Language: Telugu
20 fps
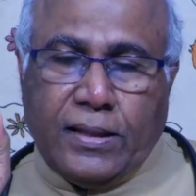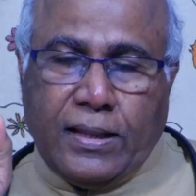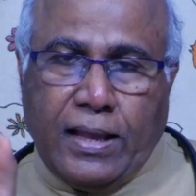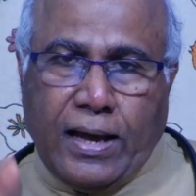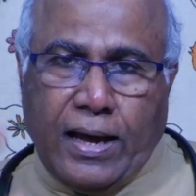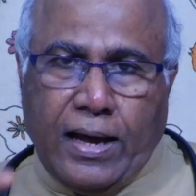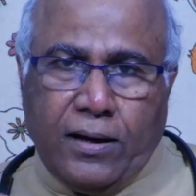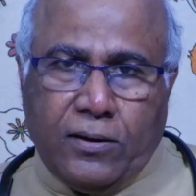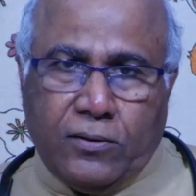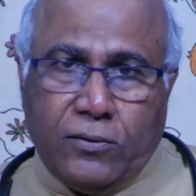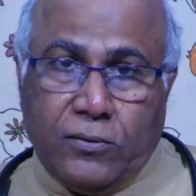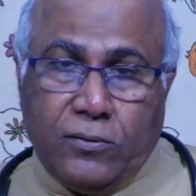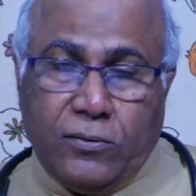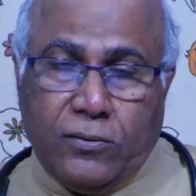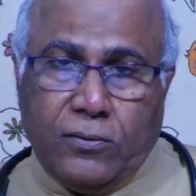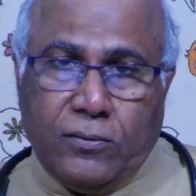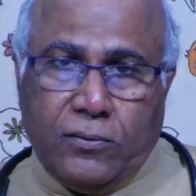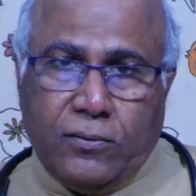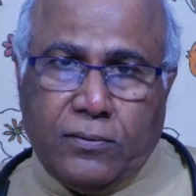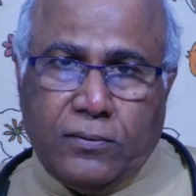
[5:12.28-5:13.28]
నాలుగు
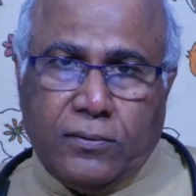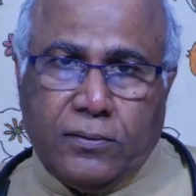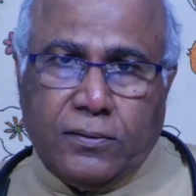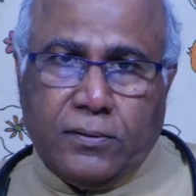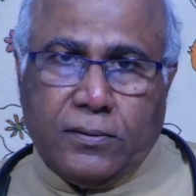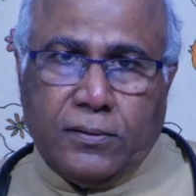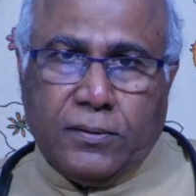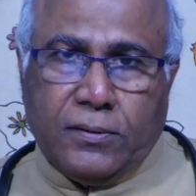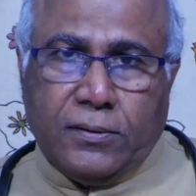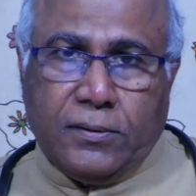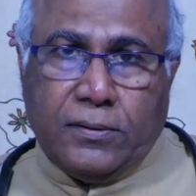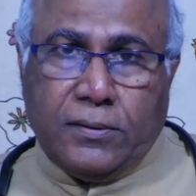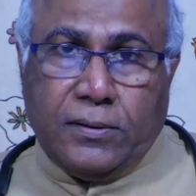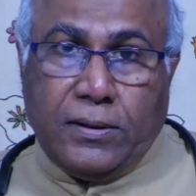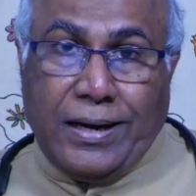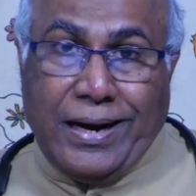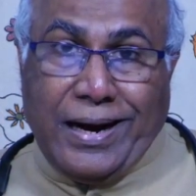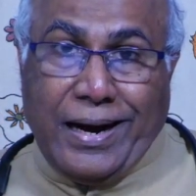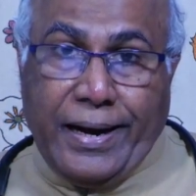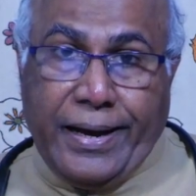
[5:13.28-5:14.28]

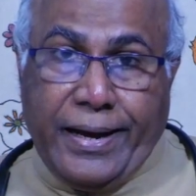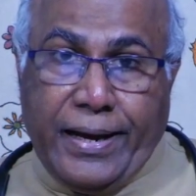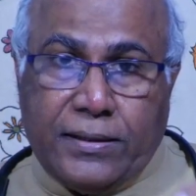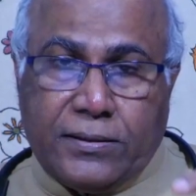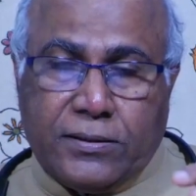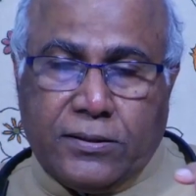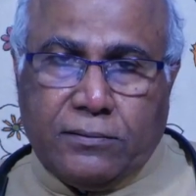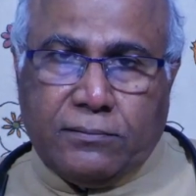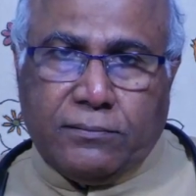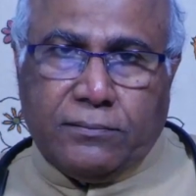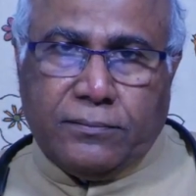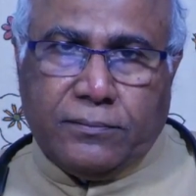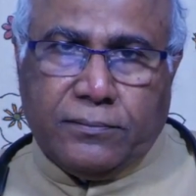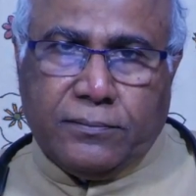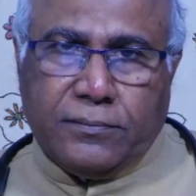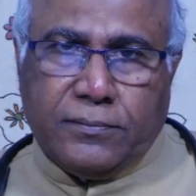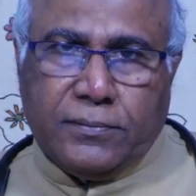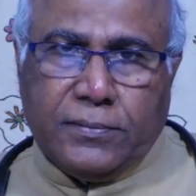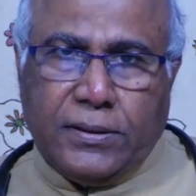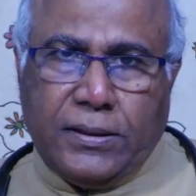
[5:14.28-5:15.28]
ఆయాసం
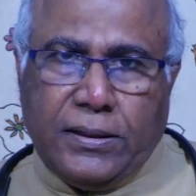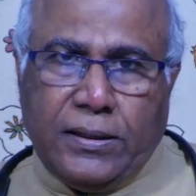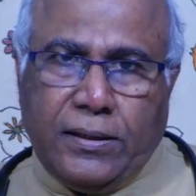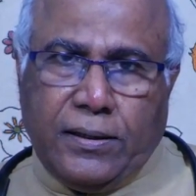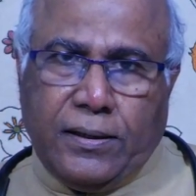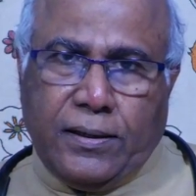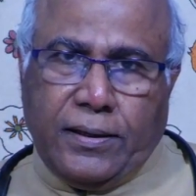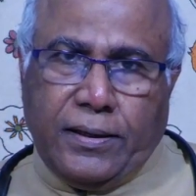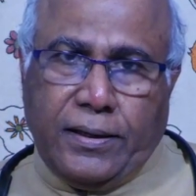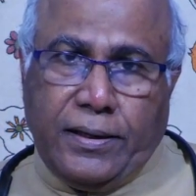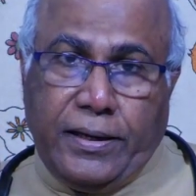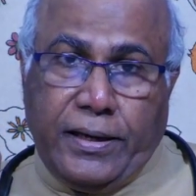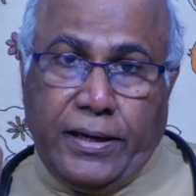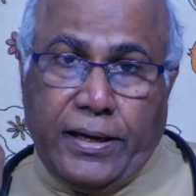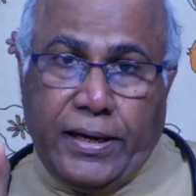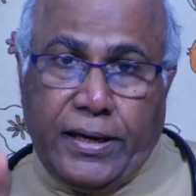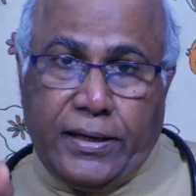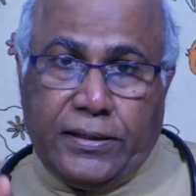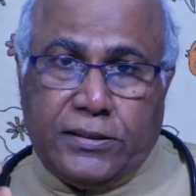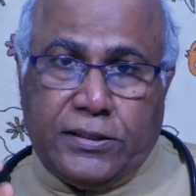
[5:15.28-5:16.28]

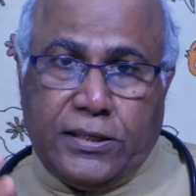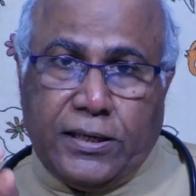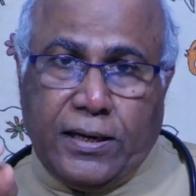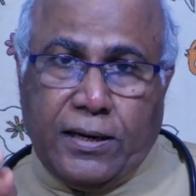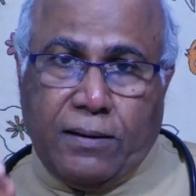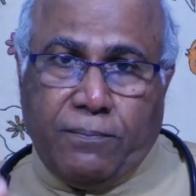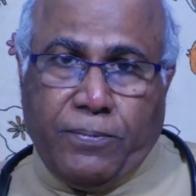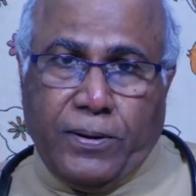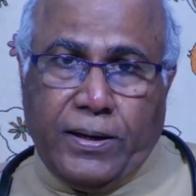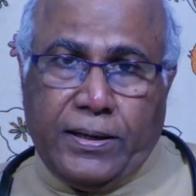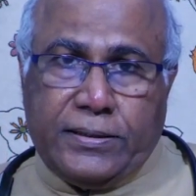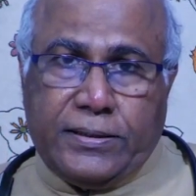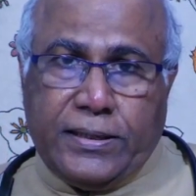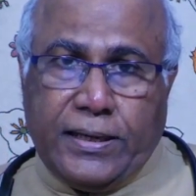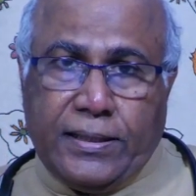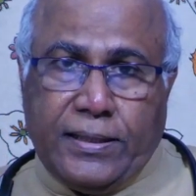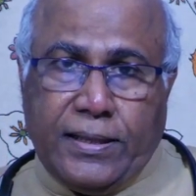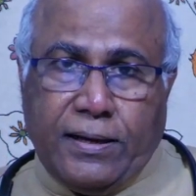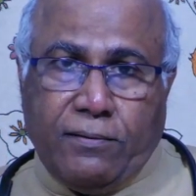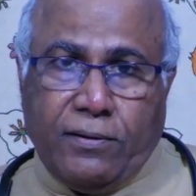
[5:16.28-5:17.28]
ఏ చిన్న పని
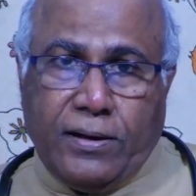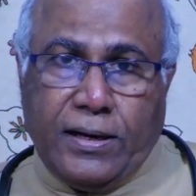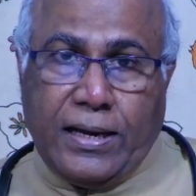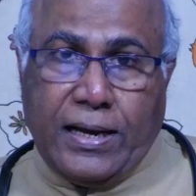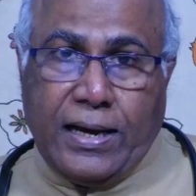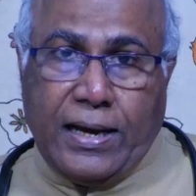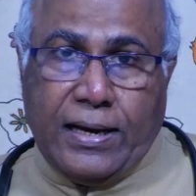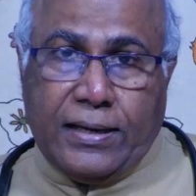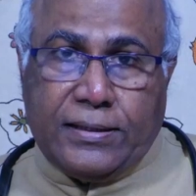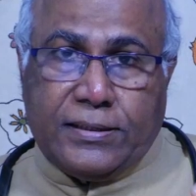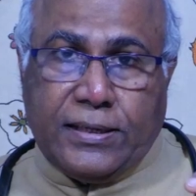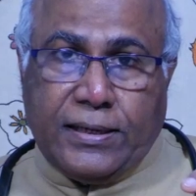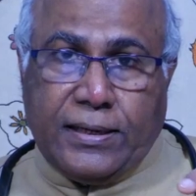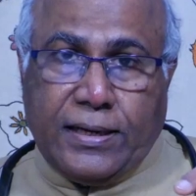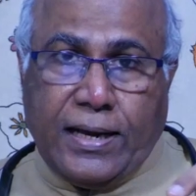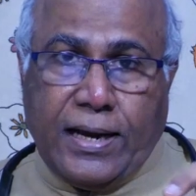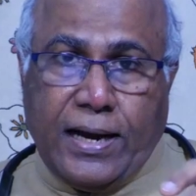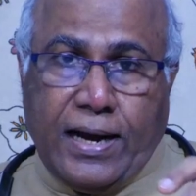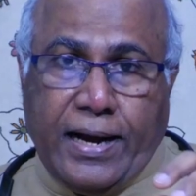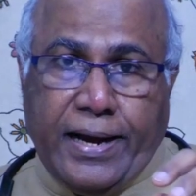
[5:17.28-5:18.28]
చేద్దామన్నా
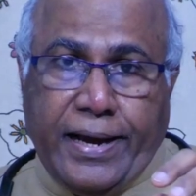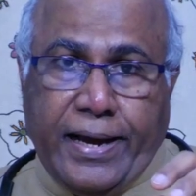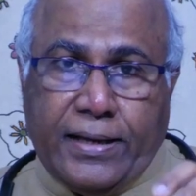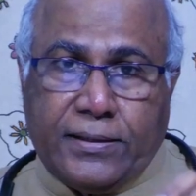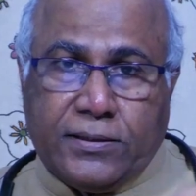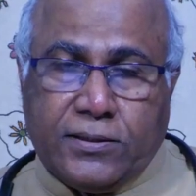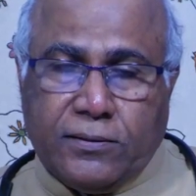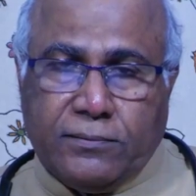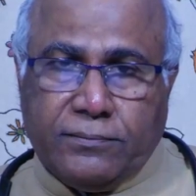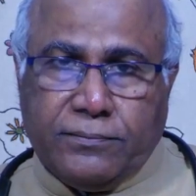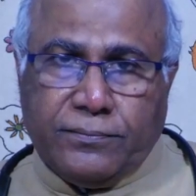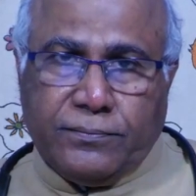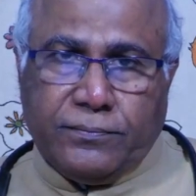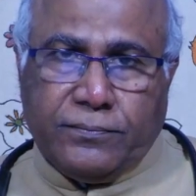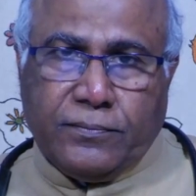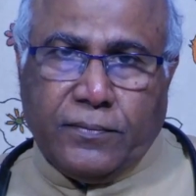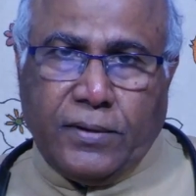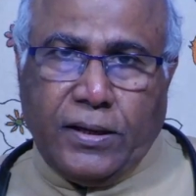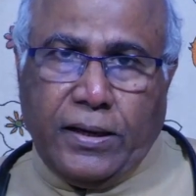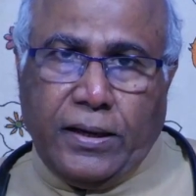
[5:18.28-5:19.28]
అలసట ఆయాసం
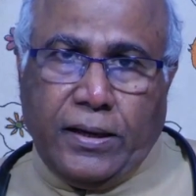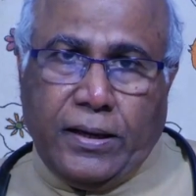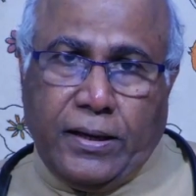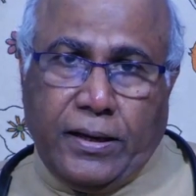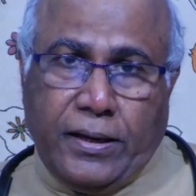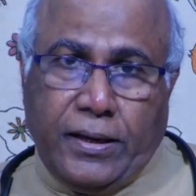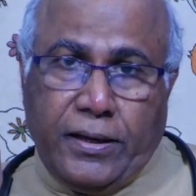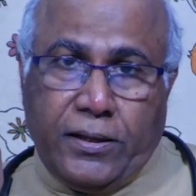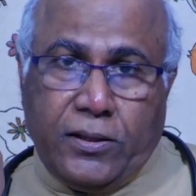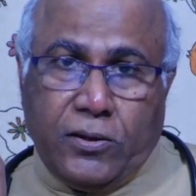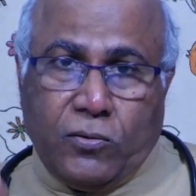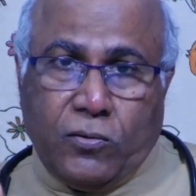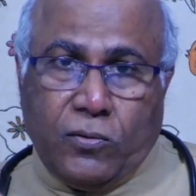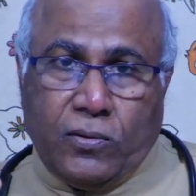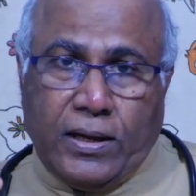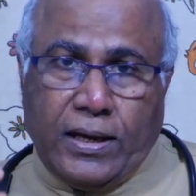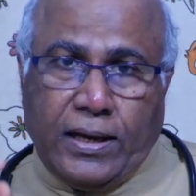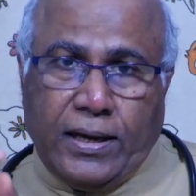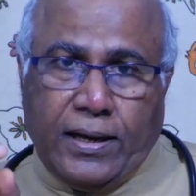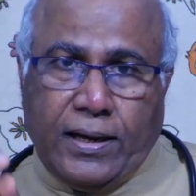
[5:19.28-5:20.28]
ఇది
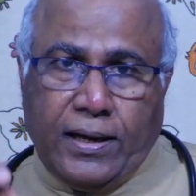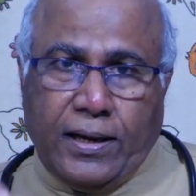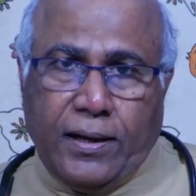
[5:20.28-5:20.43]
కూడా